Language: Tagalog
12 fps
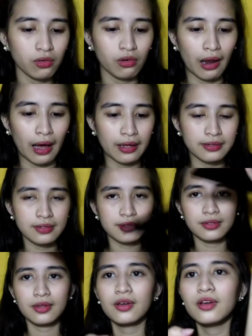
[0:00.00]
Ayan yung
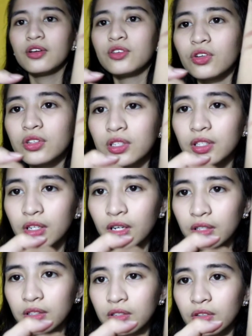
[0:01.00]
last. Tignan
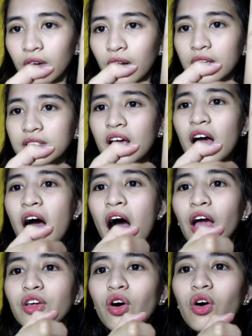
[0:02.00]
natin yung last.
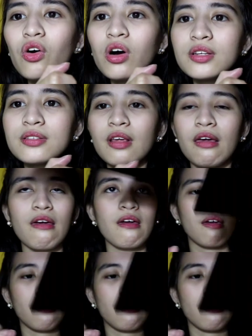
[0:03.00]
Ayoko kasi.